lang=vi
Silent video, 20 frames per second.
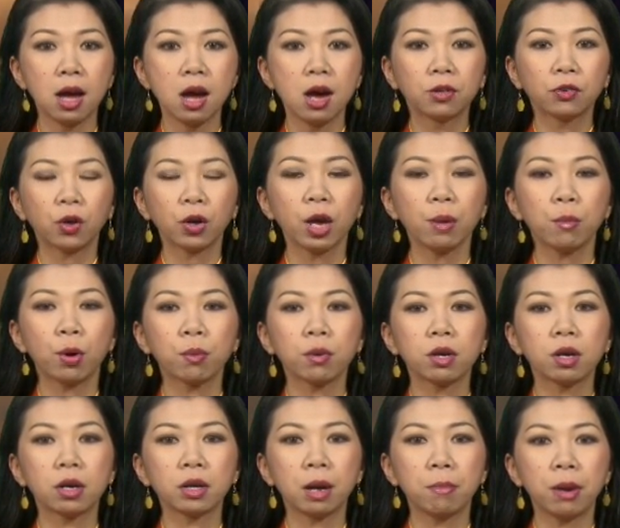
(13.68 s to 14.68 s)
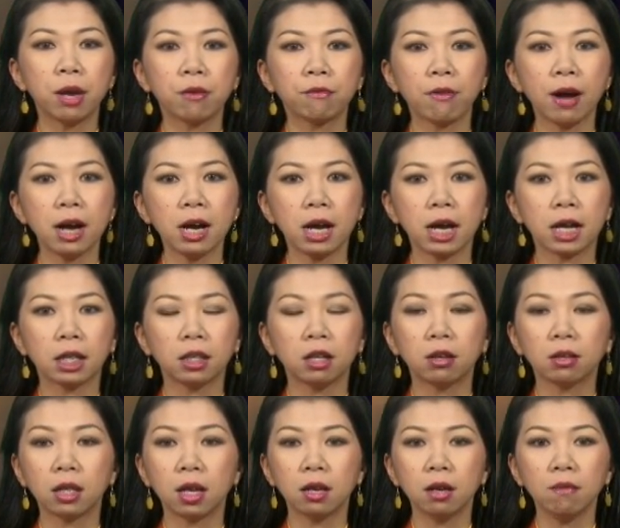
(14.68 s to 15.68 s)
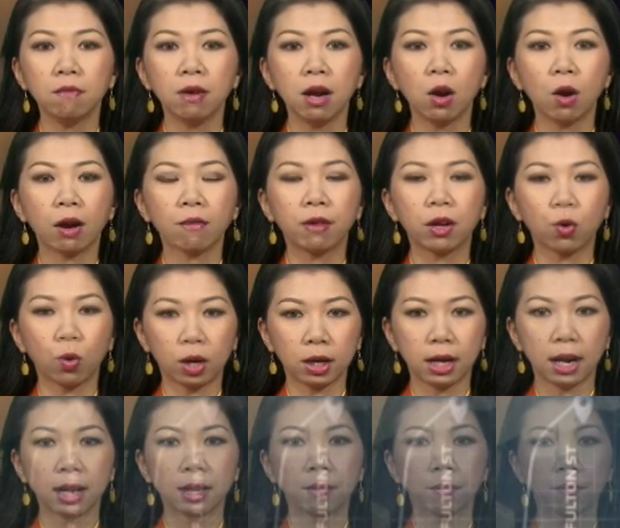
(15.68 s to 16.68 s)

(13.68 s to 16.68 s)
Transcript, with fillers: sau khi một người đã bị phát hiện dương tính với loại vi khuẩn này.